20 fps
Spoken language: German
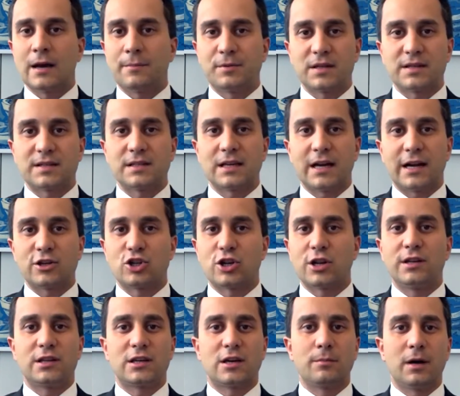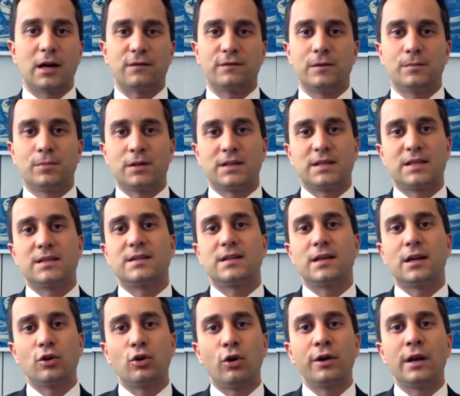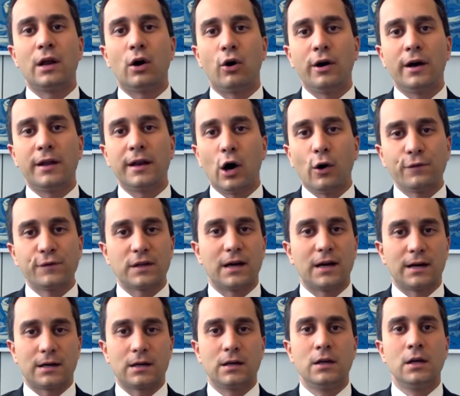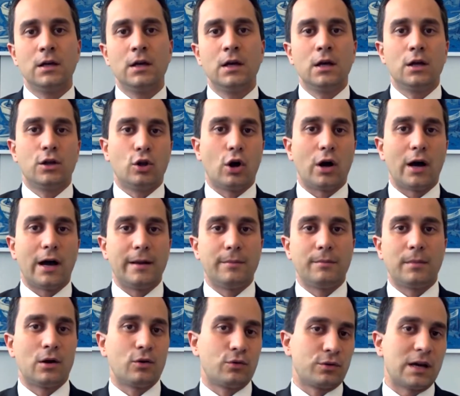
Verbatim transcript: ihr habt das nicht anständig gemacht, wir präzisieren euren Auftrag noch einmal.